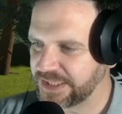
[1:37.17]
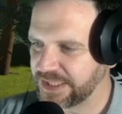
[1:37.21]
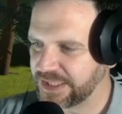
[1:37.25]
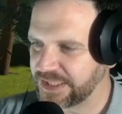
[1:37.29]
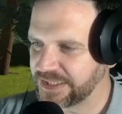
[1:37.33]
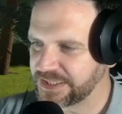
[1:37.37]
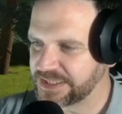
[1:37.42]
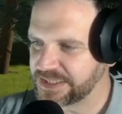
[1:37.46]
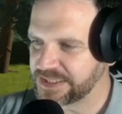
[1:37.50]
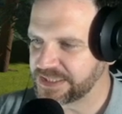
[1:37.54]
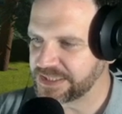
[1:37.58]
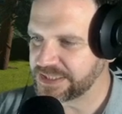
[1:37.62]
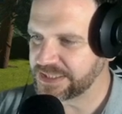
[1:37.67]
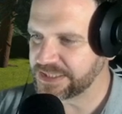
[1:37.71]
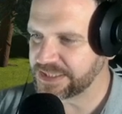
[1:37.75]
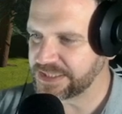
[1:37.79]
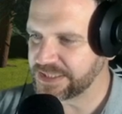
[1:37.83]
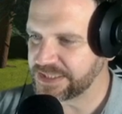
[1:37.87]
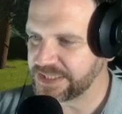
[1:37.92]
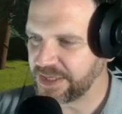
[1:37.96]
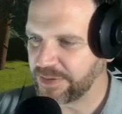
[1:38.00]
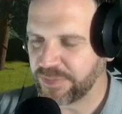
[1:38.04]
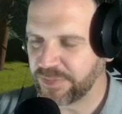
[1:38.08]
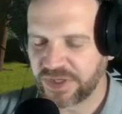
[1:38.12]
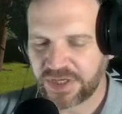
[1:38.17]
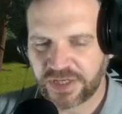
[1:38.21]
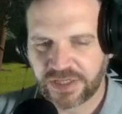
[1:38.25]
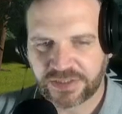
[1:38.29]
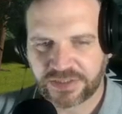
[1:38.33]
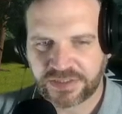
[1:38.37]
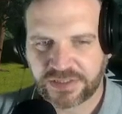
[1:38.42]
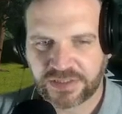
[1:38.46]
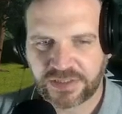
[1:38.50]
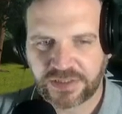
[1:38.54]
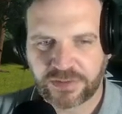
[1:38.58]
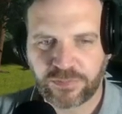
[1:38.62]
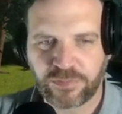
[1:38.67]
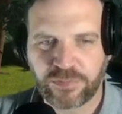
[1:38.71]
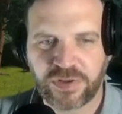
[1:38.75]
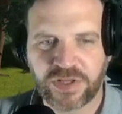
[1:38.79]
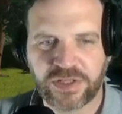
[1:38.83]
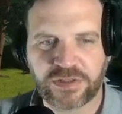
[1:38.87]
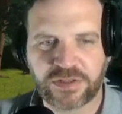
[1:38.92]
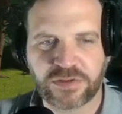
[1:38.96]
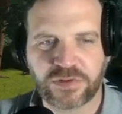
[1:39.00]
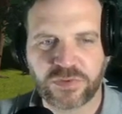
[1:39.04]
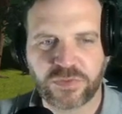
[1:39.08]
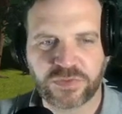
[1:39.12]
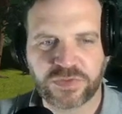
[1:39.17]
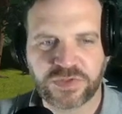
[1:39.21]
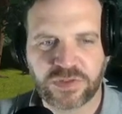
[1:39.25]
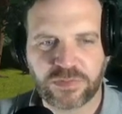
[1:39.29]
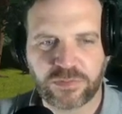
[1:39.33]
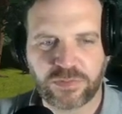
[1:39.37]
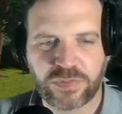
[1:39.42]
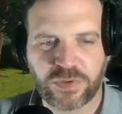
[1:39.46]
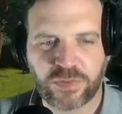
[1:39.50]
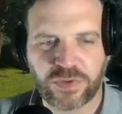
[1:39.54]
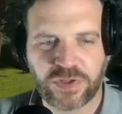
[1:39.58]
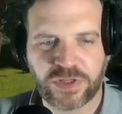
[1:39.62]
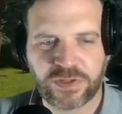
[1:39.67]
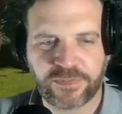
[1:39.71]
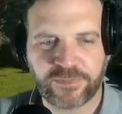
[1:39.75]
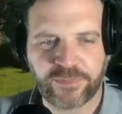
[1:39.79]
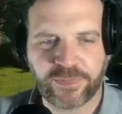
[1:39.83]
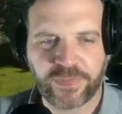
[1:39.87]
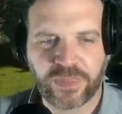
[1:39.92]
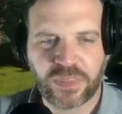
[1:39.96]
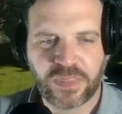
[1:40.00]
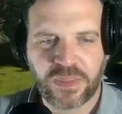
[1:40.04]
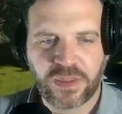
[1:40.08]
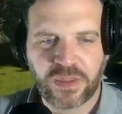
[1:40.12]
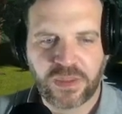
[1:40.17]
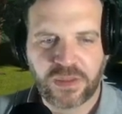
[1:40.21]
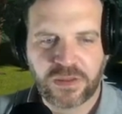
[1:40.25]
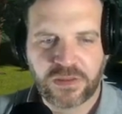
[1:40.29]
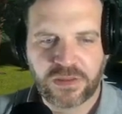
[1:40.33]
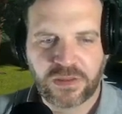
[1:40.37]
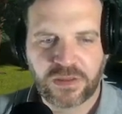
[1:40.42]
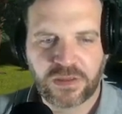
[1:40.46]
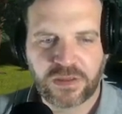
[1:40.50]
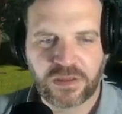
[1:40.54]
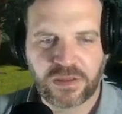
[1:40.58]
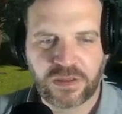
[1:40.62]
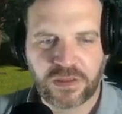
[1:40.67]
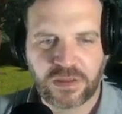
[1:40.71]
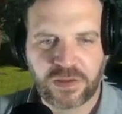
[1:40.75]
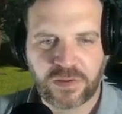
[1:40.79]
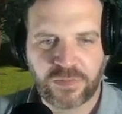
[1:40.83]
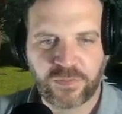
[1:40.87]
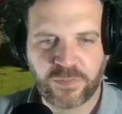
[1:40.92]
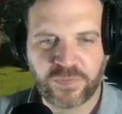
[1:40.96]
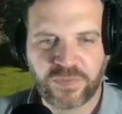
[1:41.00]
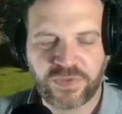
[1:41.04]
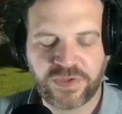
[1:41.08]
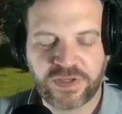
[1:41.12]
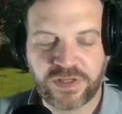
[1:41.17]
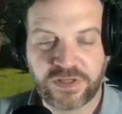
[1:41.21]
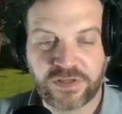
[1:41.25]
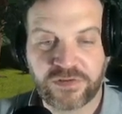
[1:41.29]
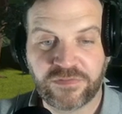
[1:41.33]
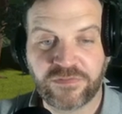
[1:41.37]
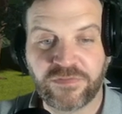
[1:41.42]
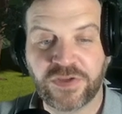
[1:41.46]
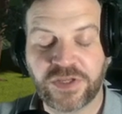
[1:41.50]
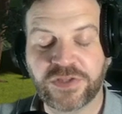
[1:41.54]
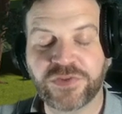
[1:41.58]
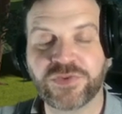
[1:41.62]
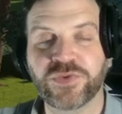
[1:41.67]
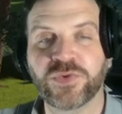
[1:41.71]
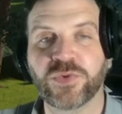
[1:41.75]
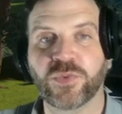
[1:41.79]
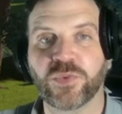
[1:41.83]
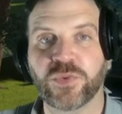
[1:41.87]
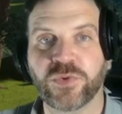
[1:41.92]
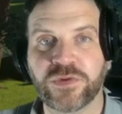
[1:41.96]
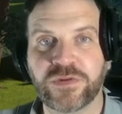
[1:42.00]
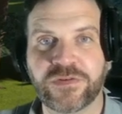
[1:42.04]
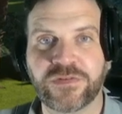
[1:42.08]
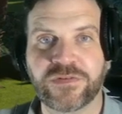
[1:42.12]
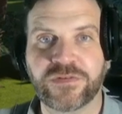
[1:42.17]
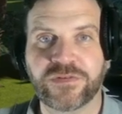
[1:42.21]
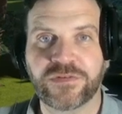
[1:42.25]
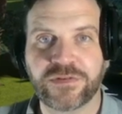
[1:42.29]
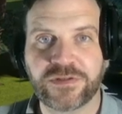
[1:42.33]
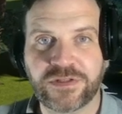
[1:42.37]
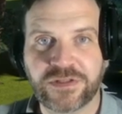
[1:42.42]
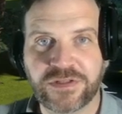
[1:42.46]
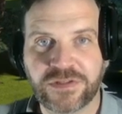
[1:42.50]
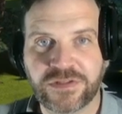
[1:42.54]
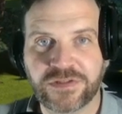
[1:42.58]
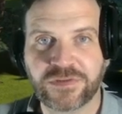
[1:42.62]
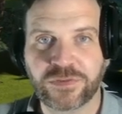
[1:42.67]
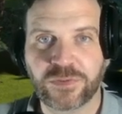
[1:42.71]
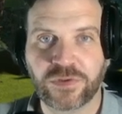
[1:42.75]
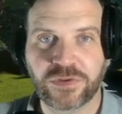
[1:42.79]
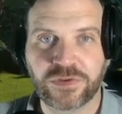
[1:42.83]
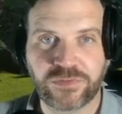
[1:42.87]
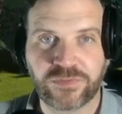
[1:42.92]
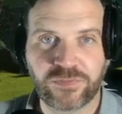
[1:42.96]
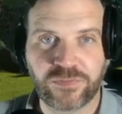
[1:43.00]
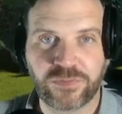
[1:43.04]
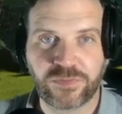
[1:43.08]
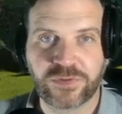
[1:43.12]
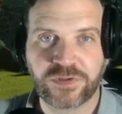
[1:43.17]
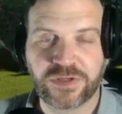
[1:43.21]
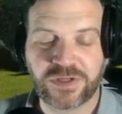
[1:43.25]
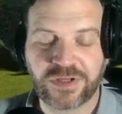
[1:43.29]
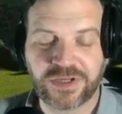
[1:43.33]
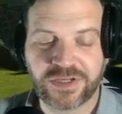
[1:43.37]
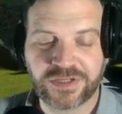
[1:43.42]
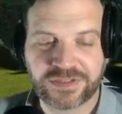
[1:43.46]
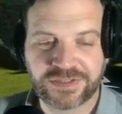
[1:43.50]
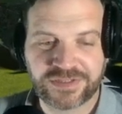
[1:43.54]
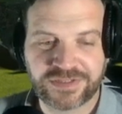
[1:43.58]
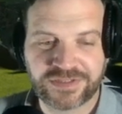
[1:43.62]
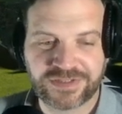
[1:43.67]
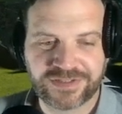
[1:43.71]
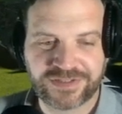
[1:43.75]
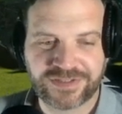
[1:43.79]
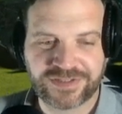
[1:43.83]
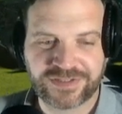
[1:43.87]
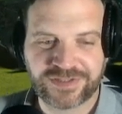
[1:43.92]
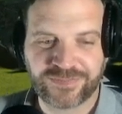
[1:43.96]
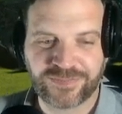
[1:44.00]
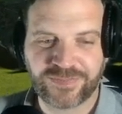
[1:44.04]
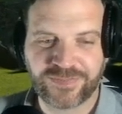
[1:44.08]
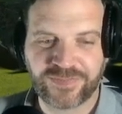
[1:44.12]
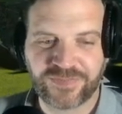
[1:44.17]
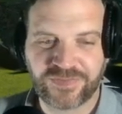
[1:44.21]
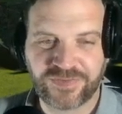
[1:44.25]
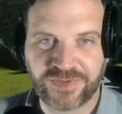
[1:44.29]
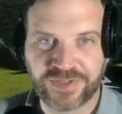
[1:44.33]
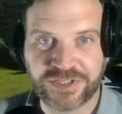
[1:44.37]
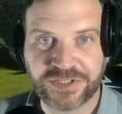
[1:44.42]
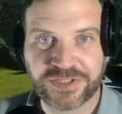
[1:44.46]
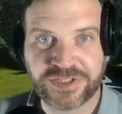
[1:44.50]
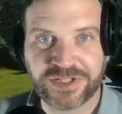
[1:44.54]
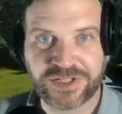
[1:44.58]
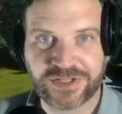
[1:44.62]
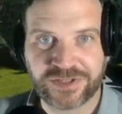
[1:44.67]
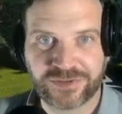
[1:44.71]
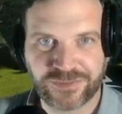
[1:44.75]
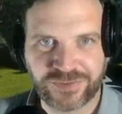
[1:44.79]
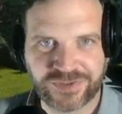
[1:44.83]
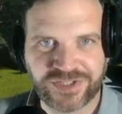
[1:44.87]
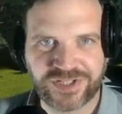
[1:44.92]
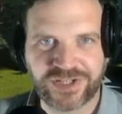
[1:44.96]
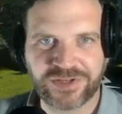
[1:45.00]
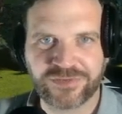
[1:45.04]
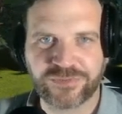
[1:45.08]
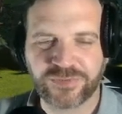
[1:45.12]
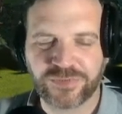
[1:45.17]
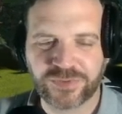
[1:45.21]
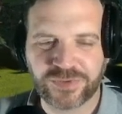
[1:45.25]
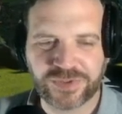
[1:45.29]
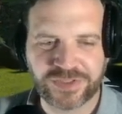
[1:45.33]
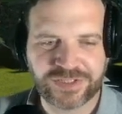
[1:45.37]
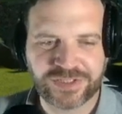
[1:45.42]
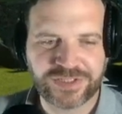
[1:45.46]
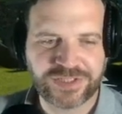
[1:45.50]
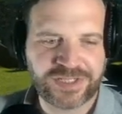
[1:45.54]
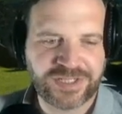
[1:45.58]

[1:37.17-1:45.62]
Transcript: ist ein sehr bekannter Planet Coaster Bauer, ähm, der den Weg zu uns in den Discord gefunden hat. Ähm, vielen Dank auch dafür